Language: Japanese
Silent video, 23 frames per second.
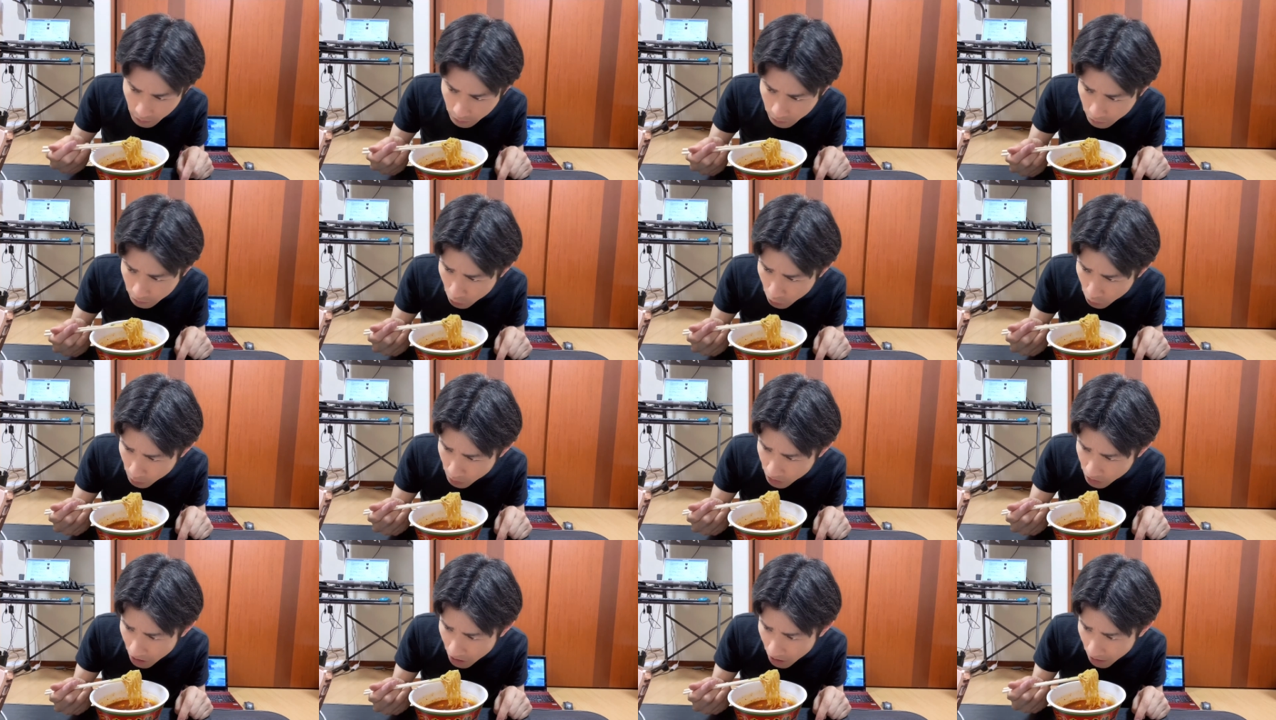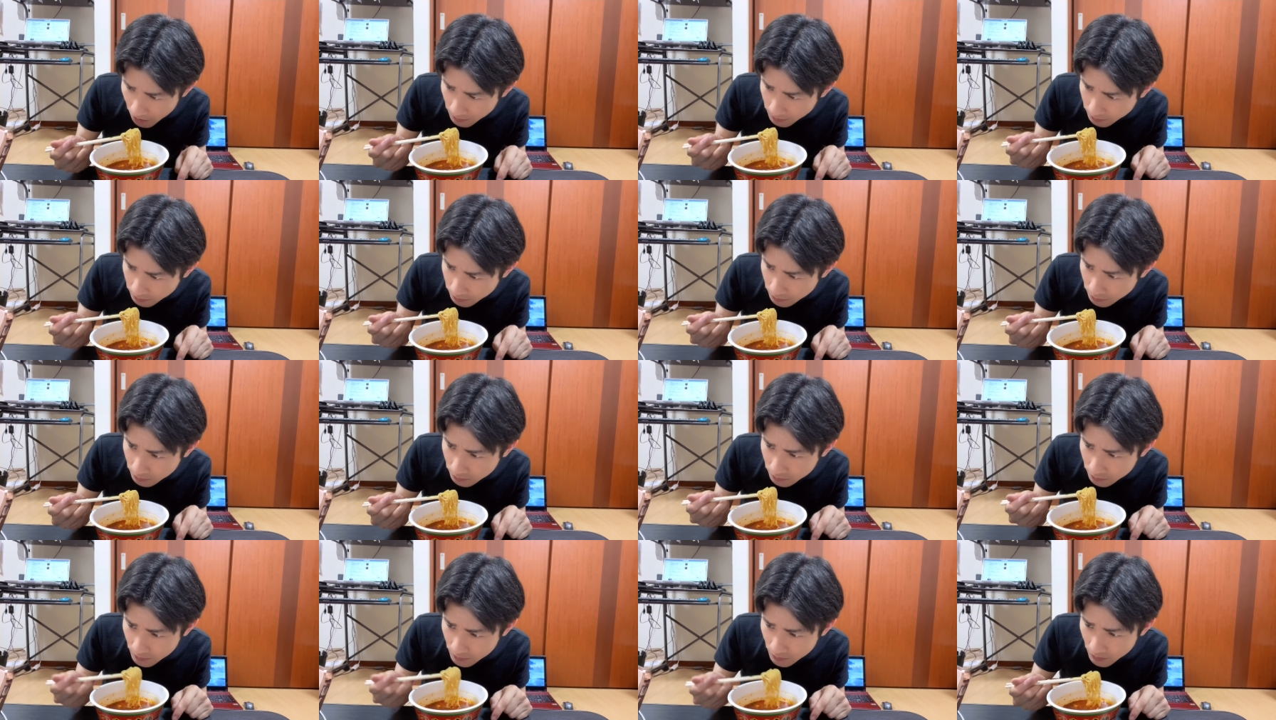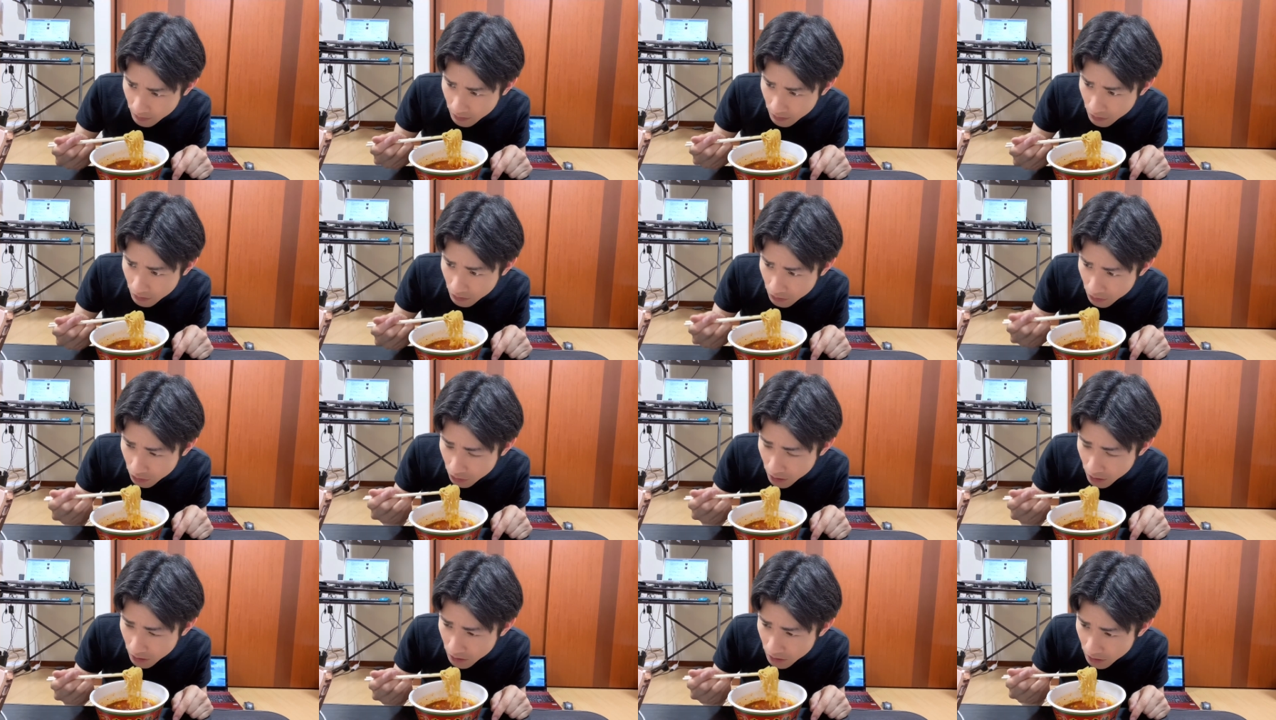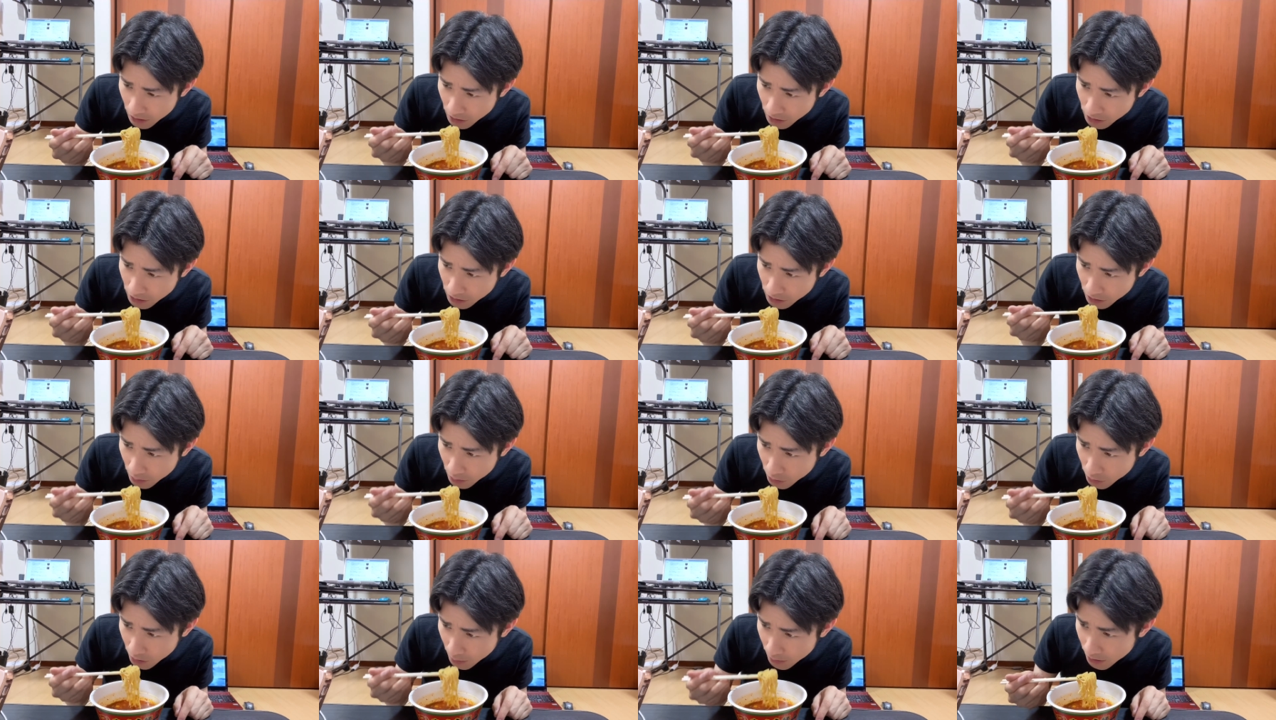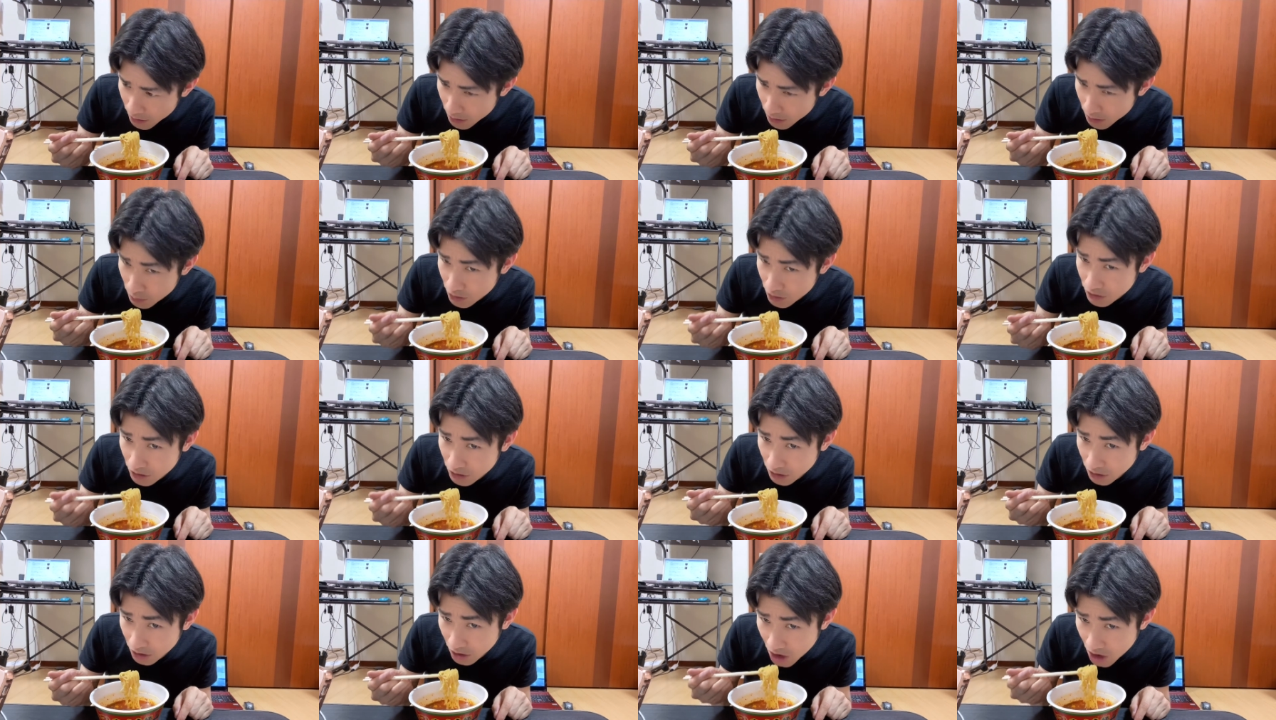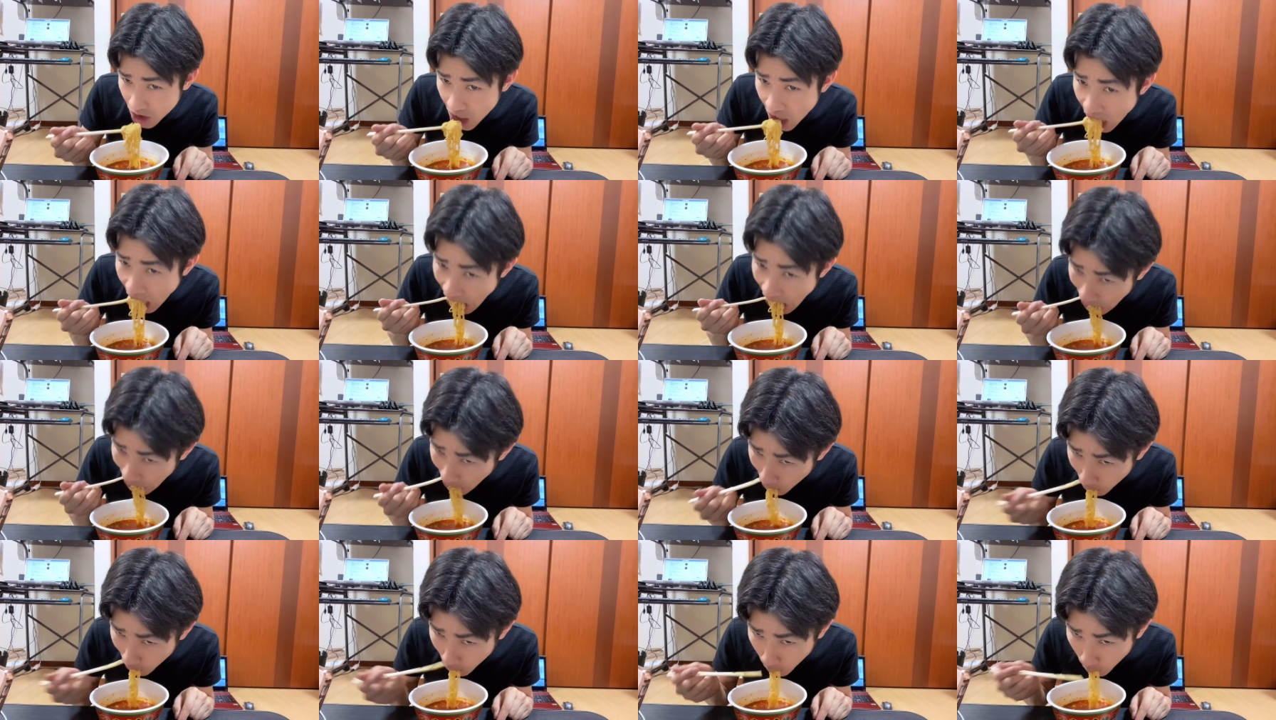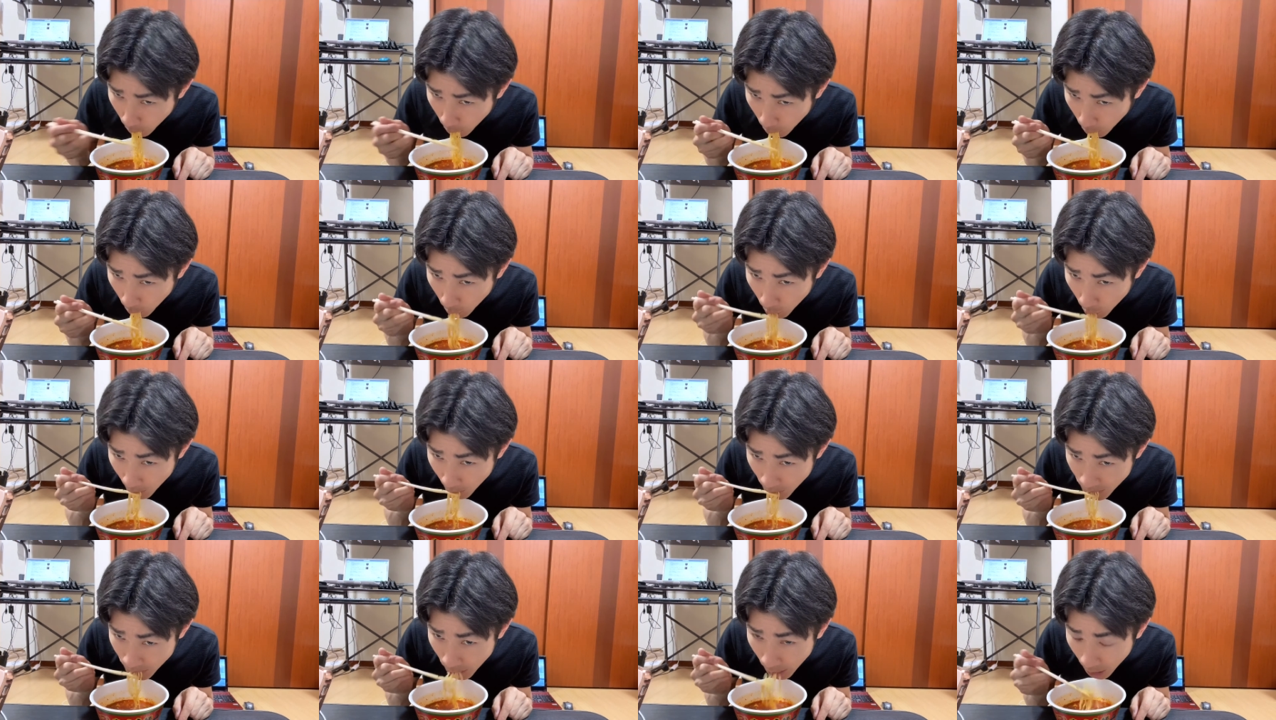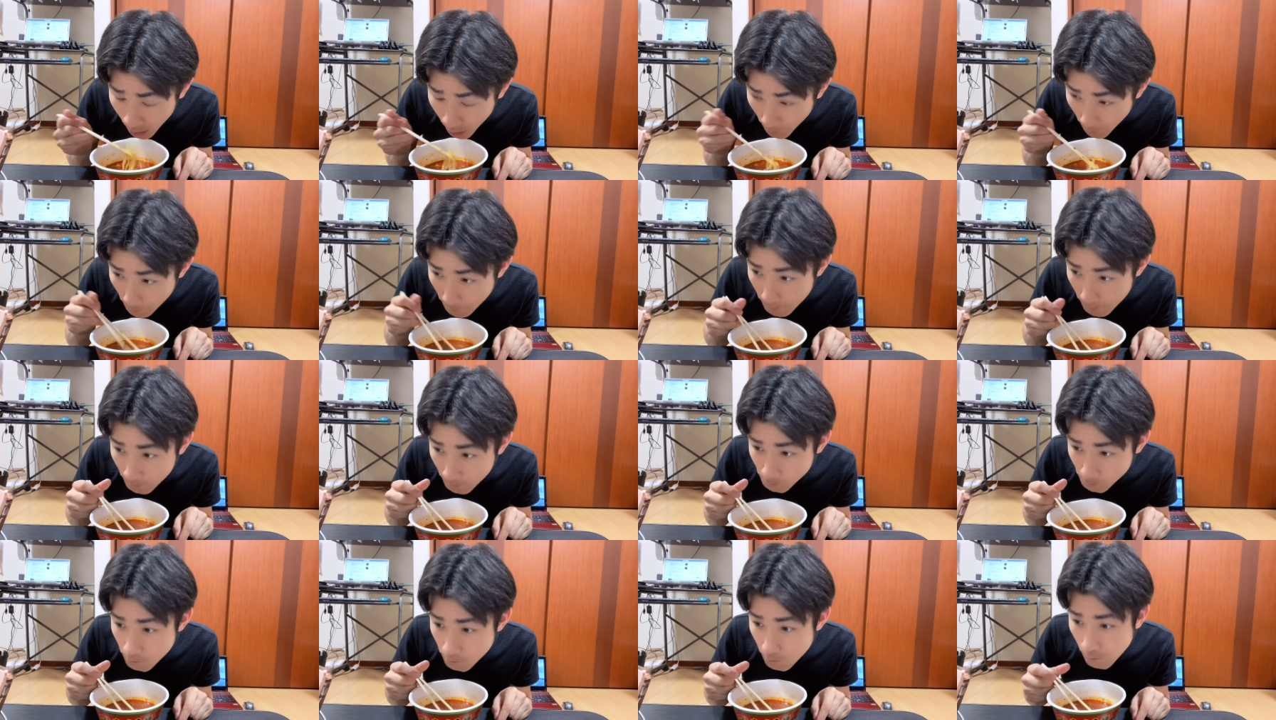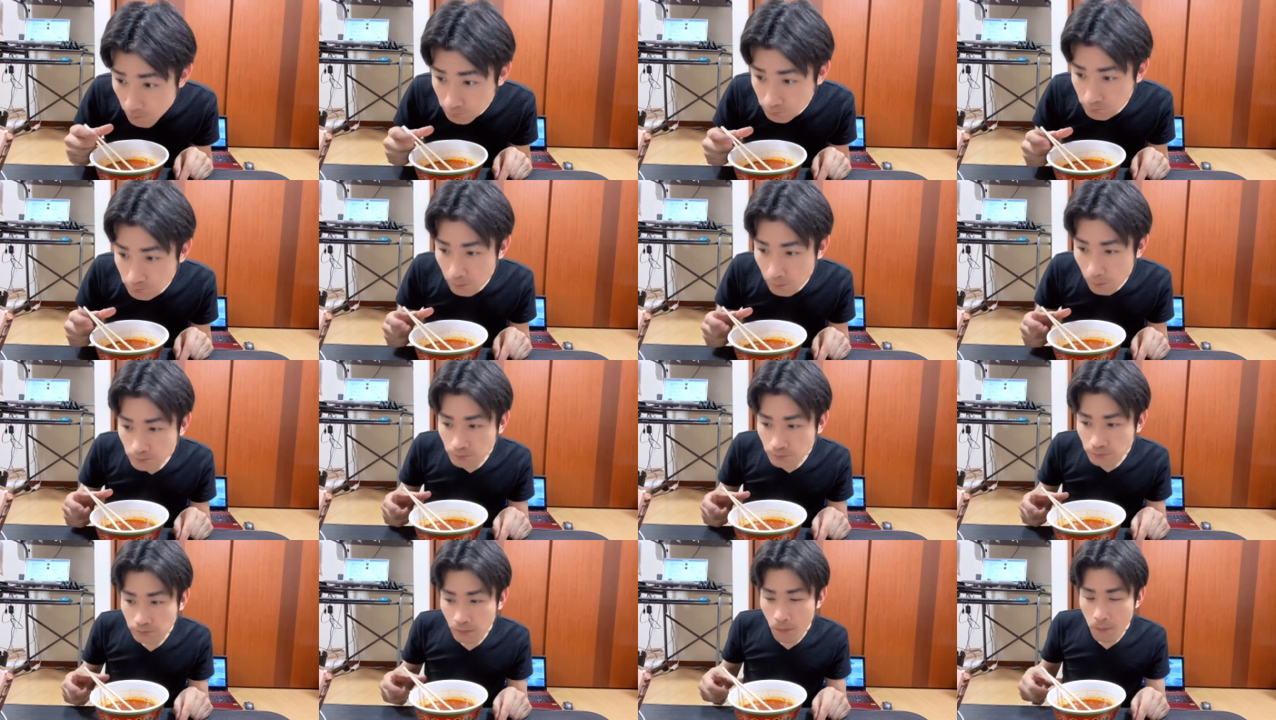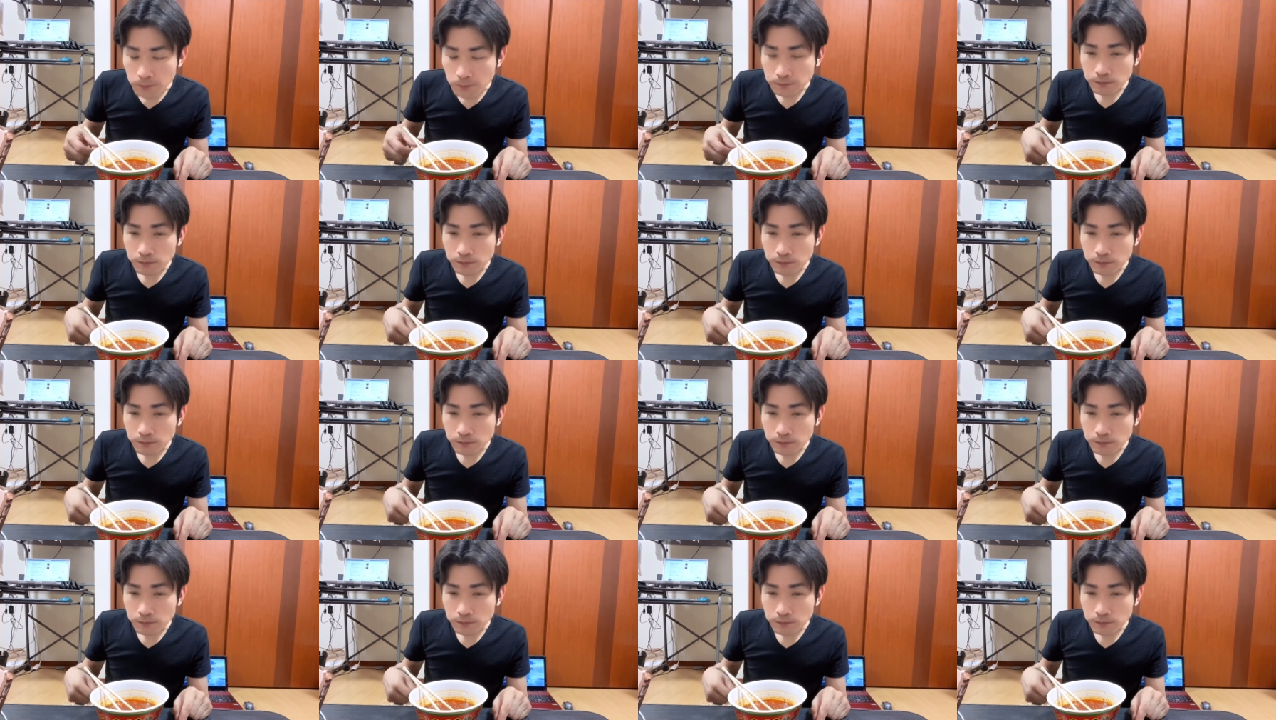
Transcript: ジョミさん、これ、あなたでも食べられますかねあ、そううん。